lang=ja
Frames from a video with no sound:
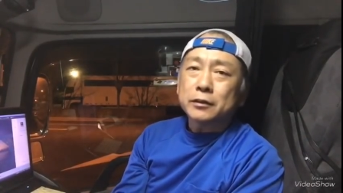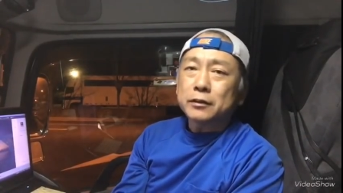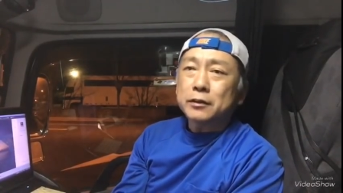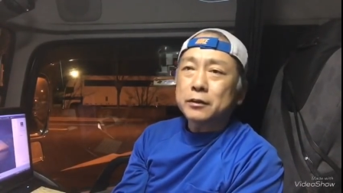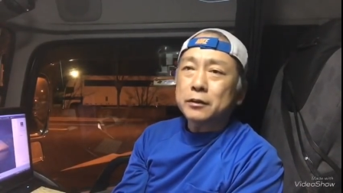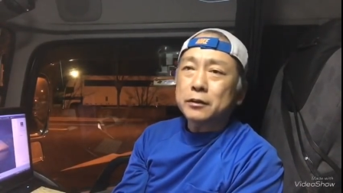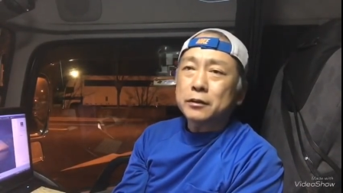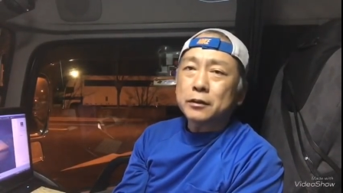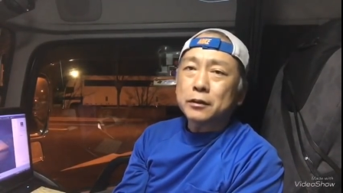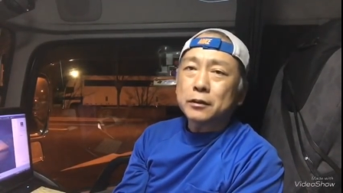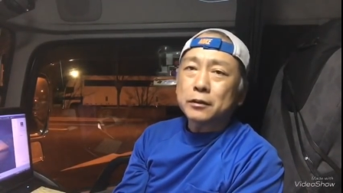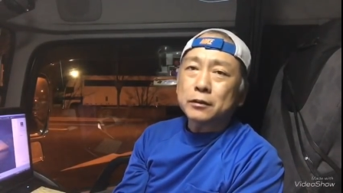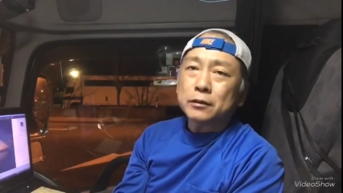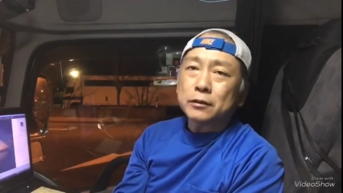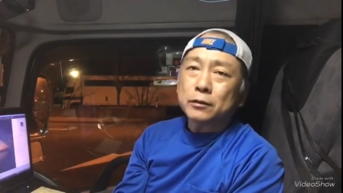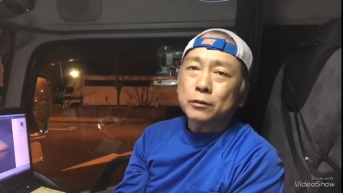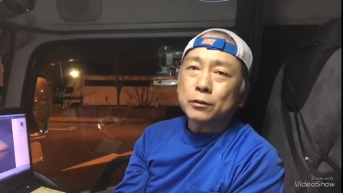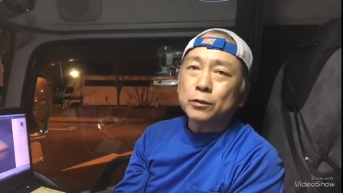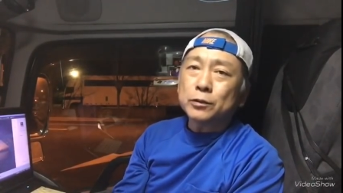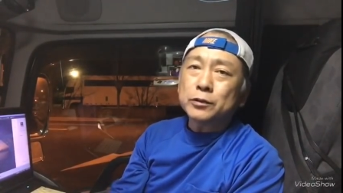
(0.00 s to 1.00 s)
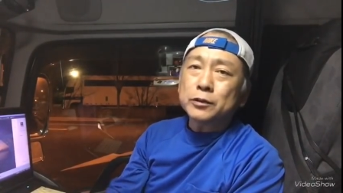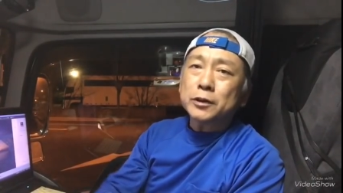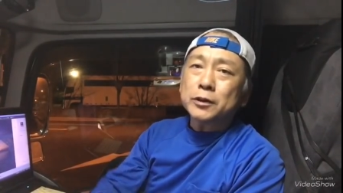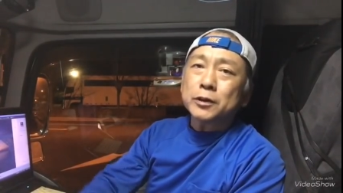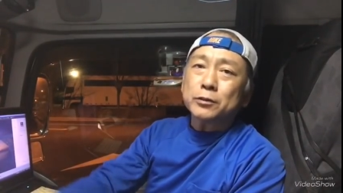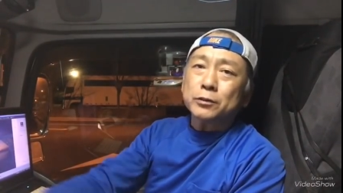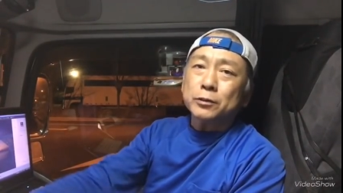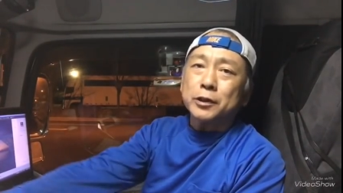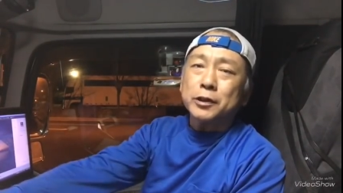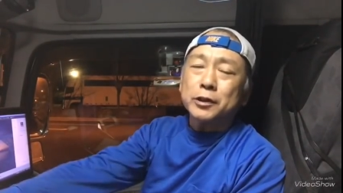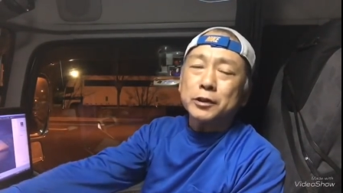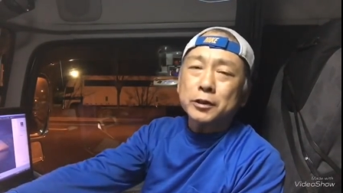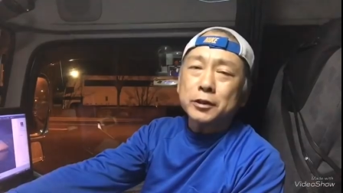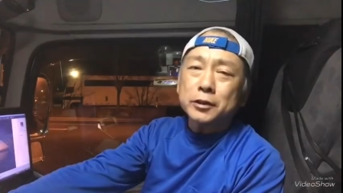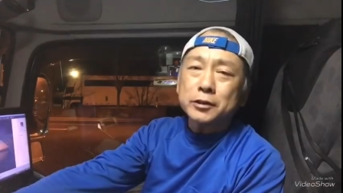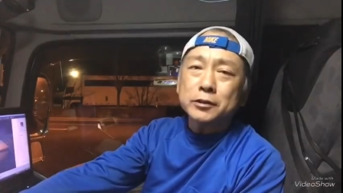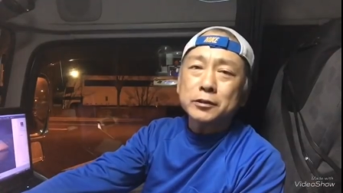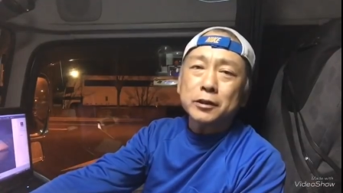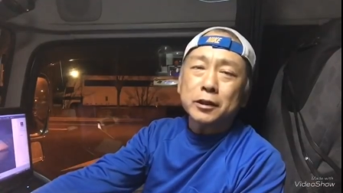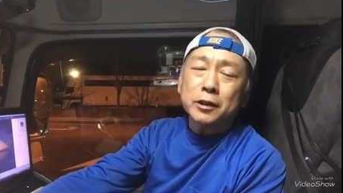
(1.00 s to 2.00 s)
で、本棚とか引き
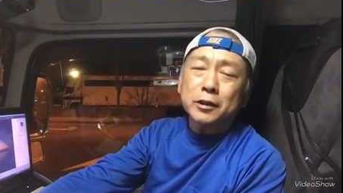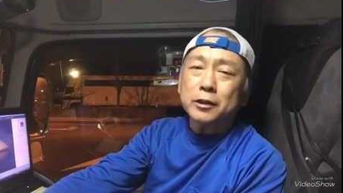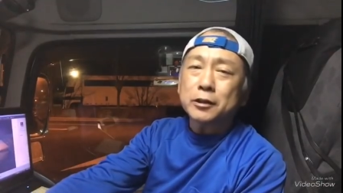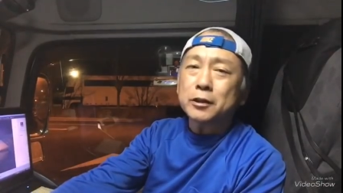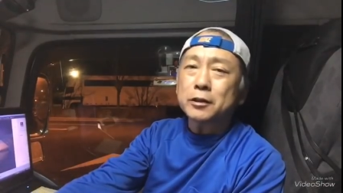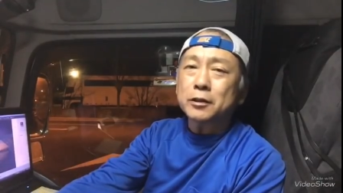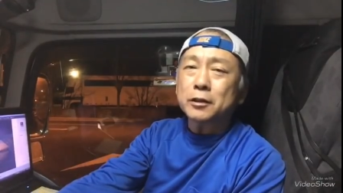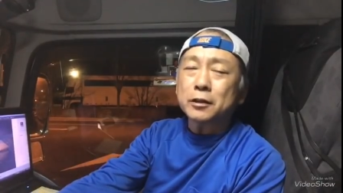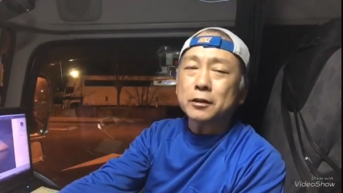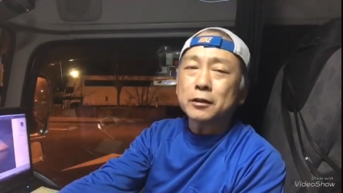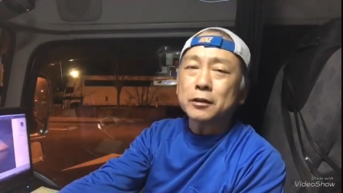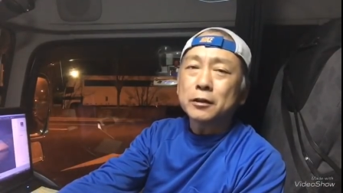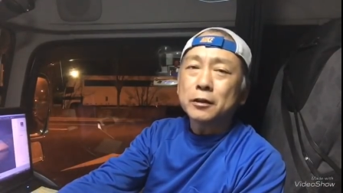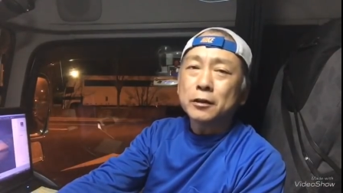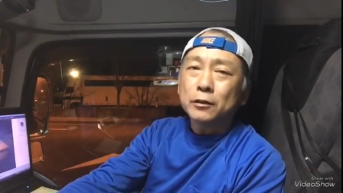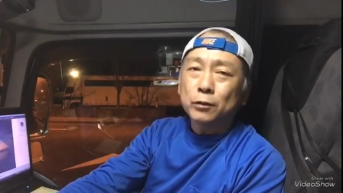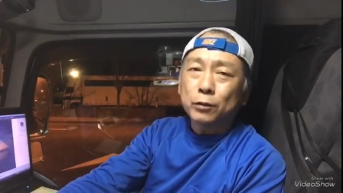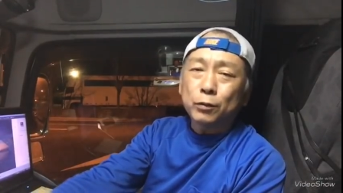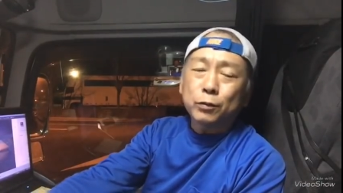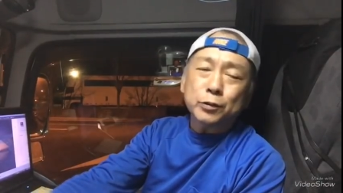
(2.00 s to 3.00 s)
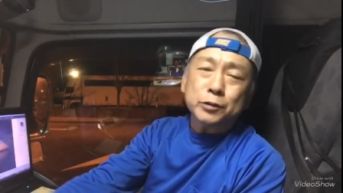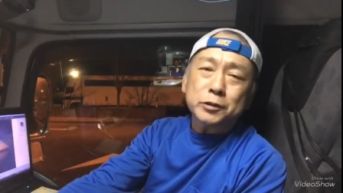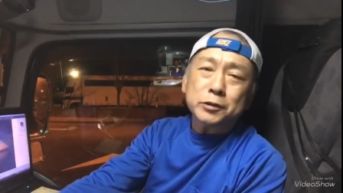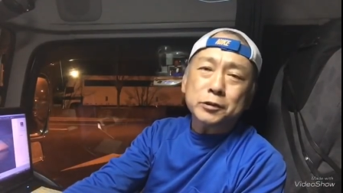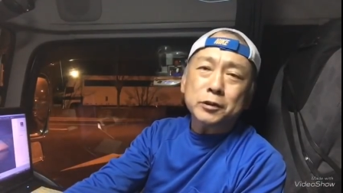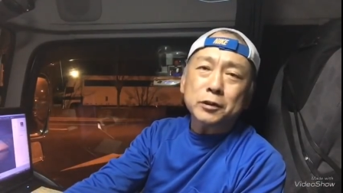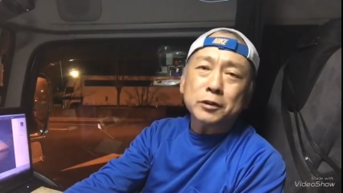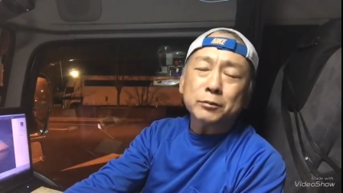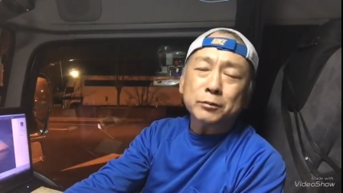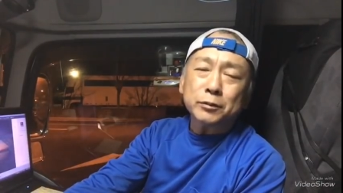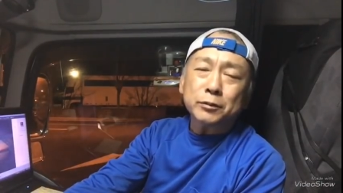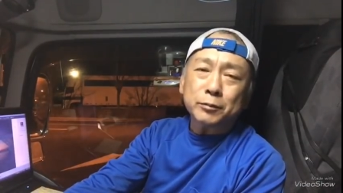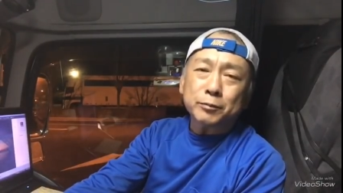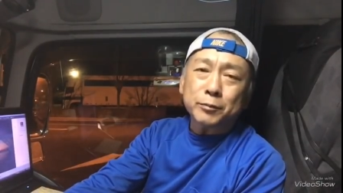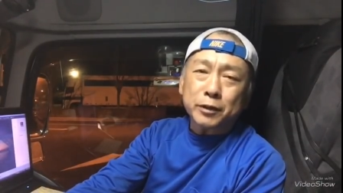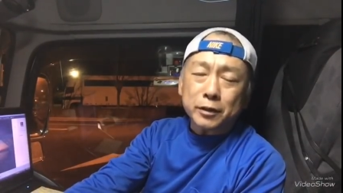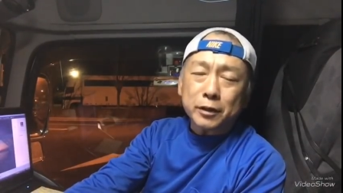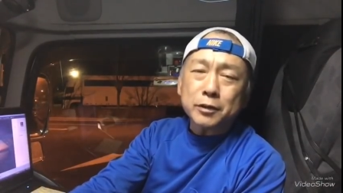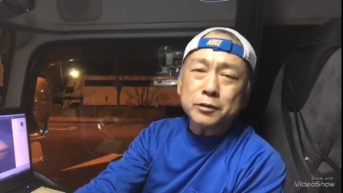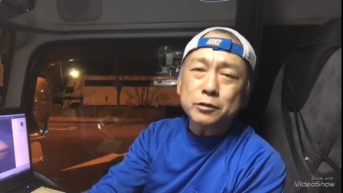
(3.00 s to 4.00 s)
出しの中入れて、放置しててもね、
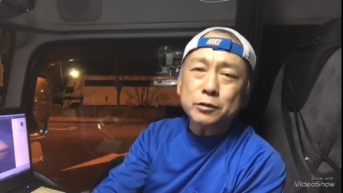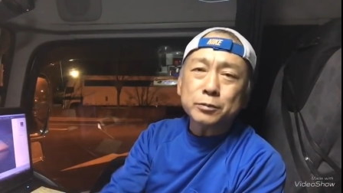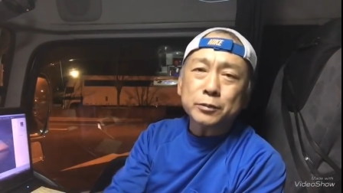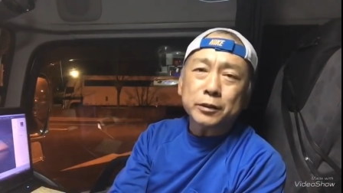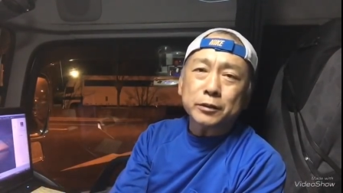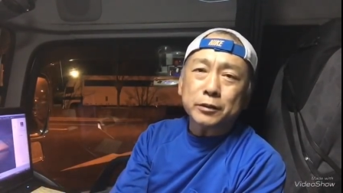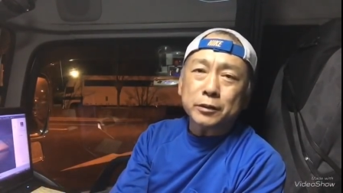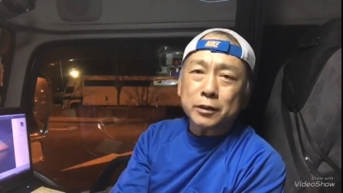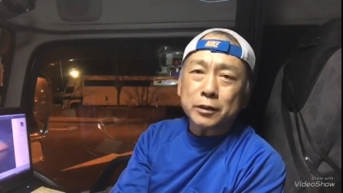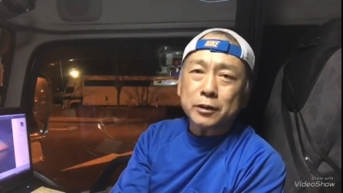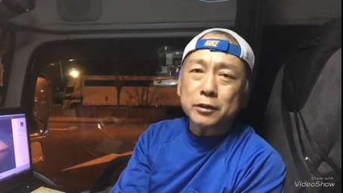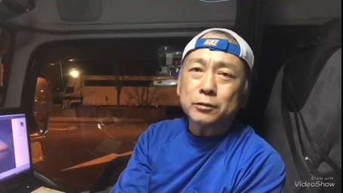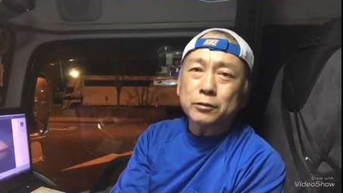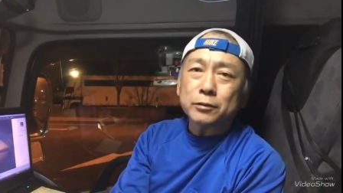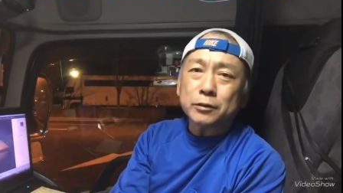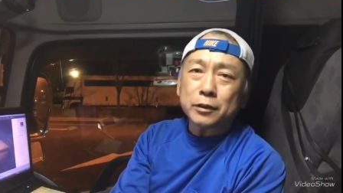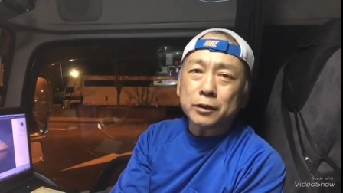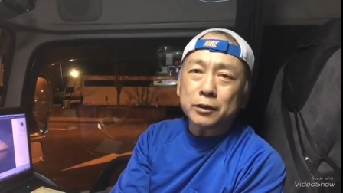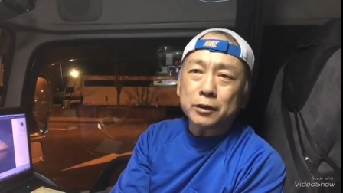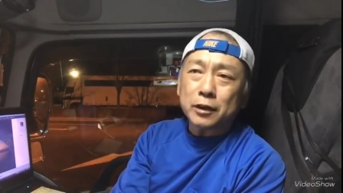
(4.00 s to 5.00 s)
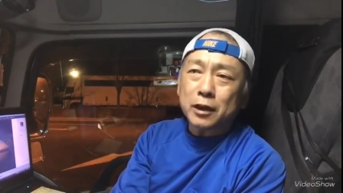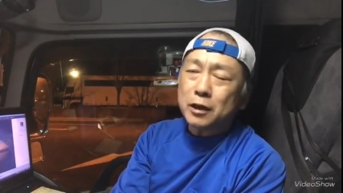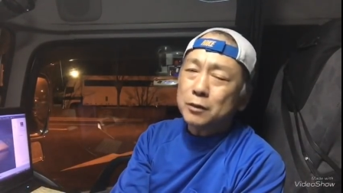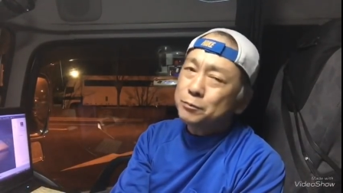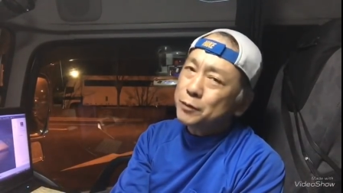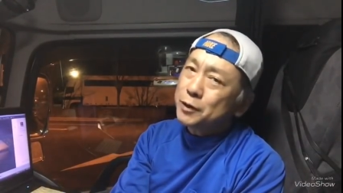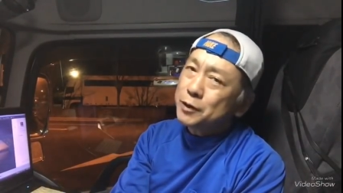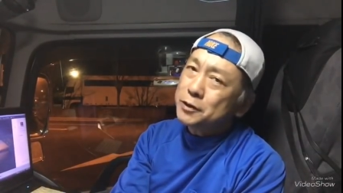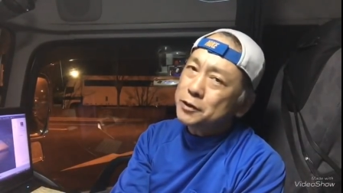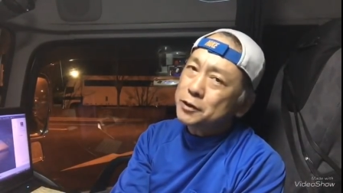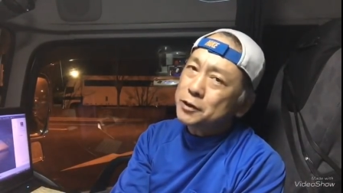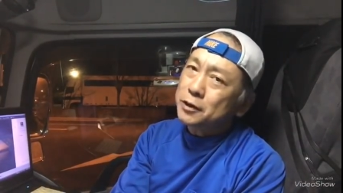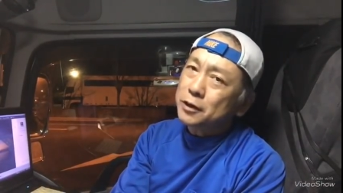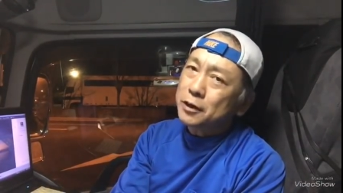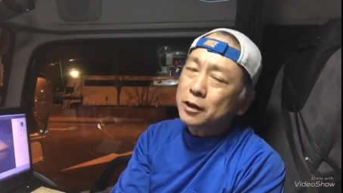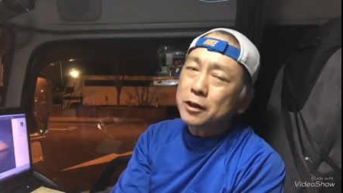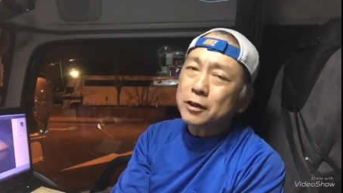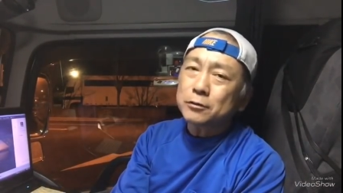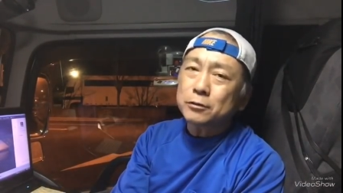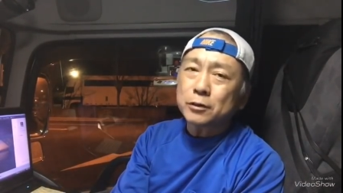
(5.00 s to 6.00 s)
まあ大丈夫なんでね、基本的に。あんまり湿
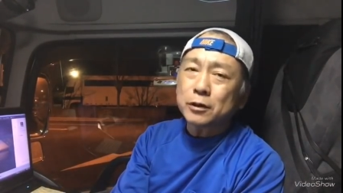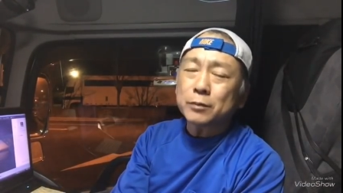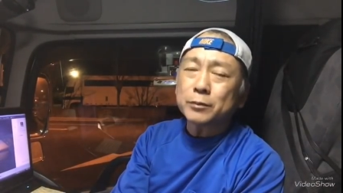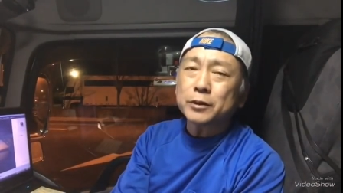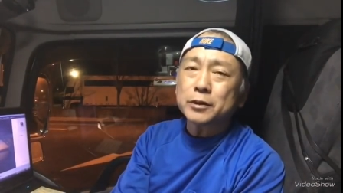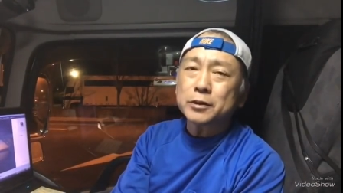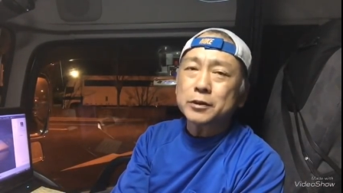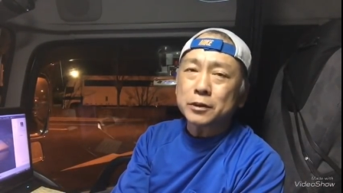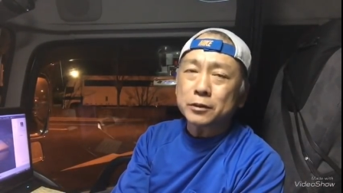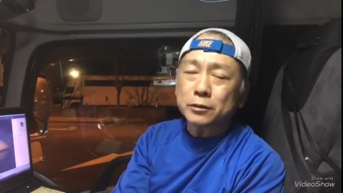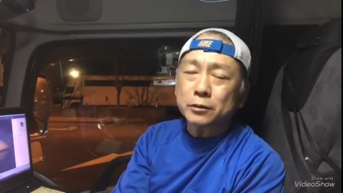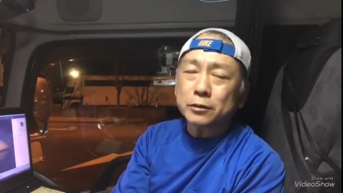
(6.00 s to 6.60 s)
気があるとダメですけ